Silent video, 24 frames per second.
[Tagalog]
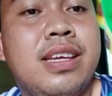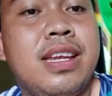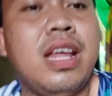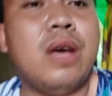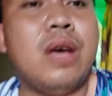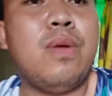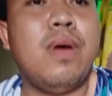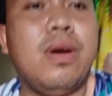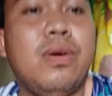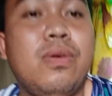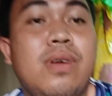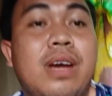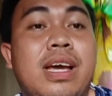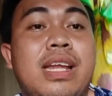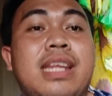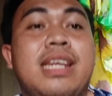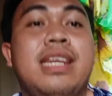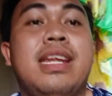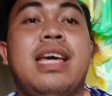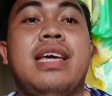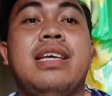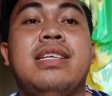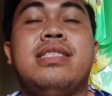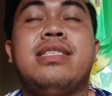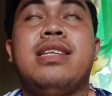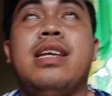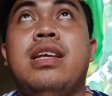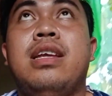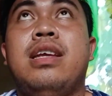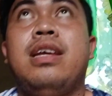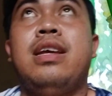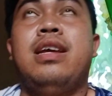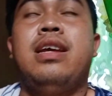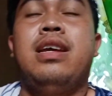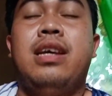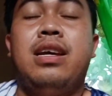Ginawa ko kanina is,
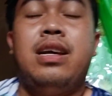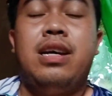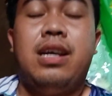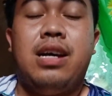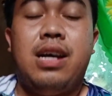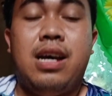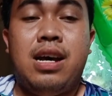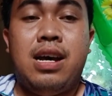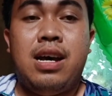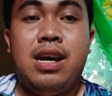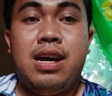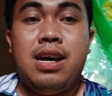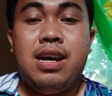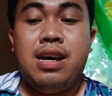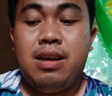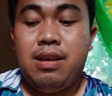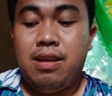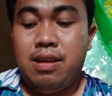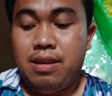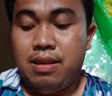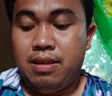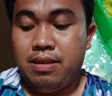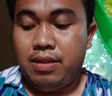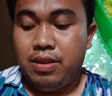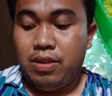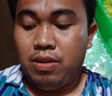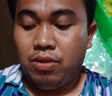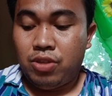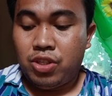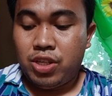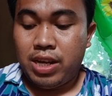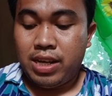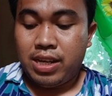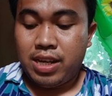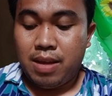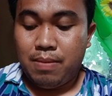uh,
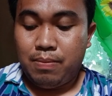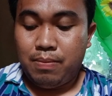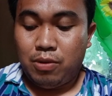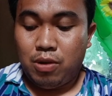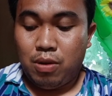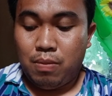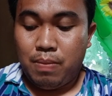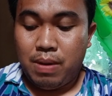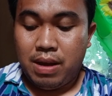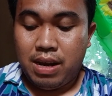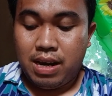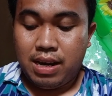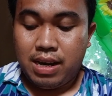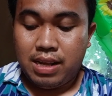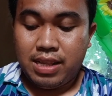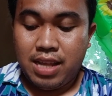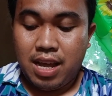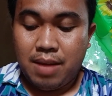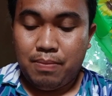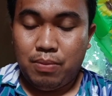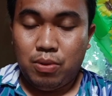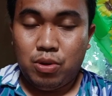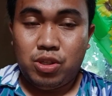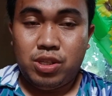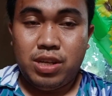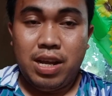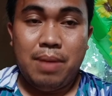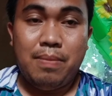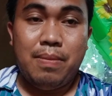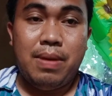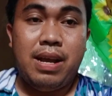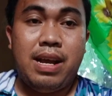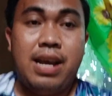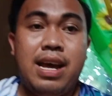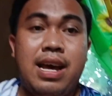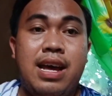yung check-up ko parang natapos siya
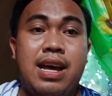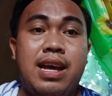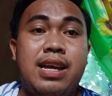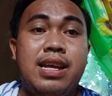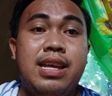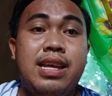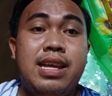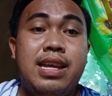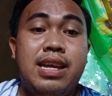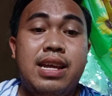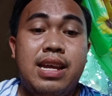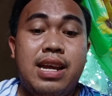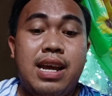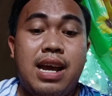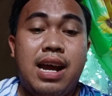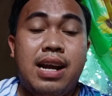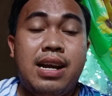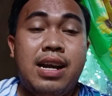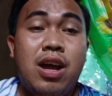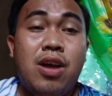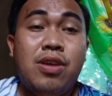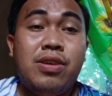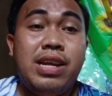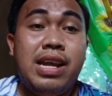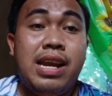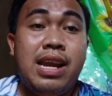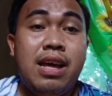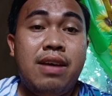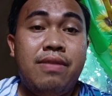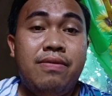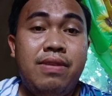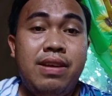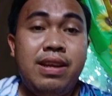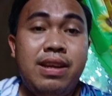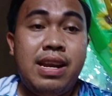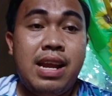mga around
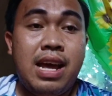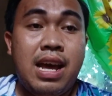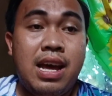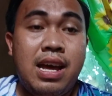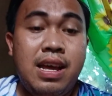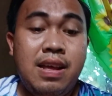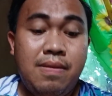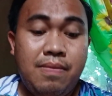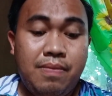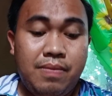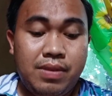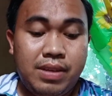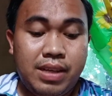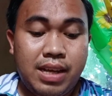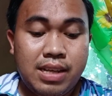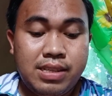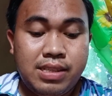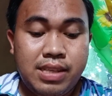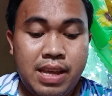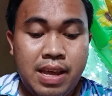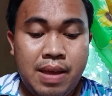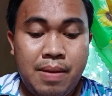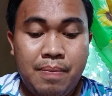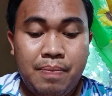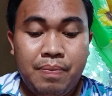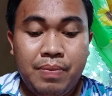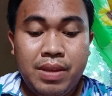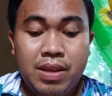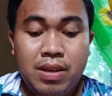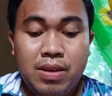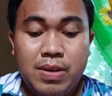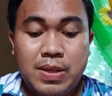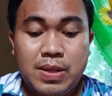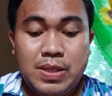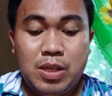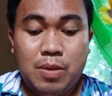11 na. Kasi,
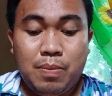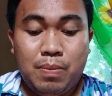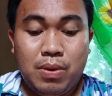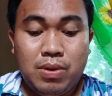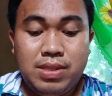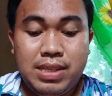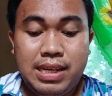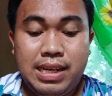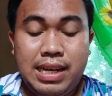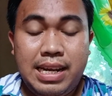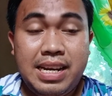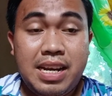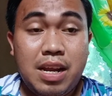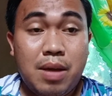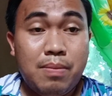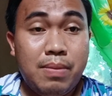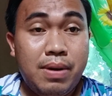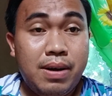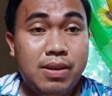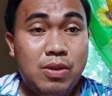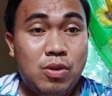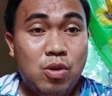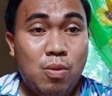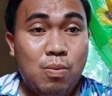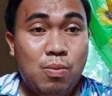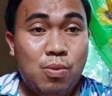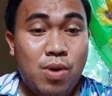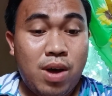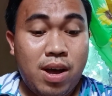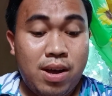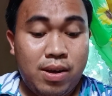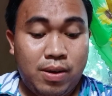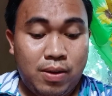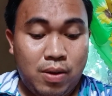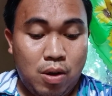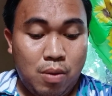supposedly number 2
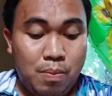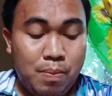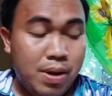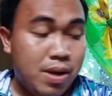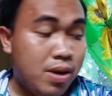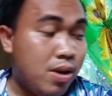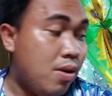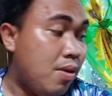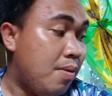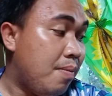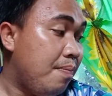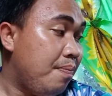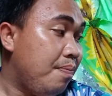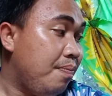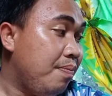po ako, pero